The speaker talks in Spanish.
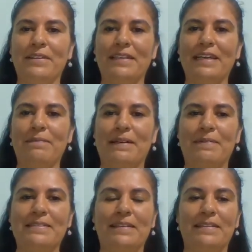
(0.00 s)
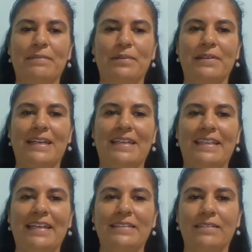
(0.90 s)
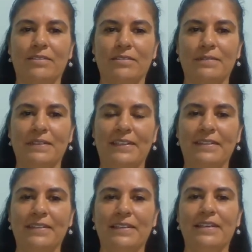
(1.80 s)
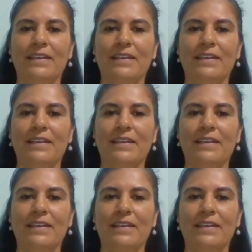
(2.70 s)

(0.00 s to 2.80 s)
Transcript: ideas para pasar tiempo de calidad con tu bebé.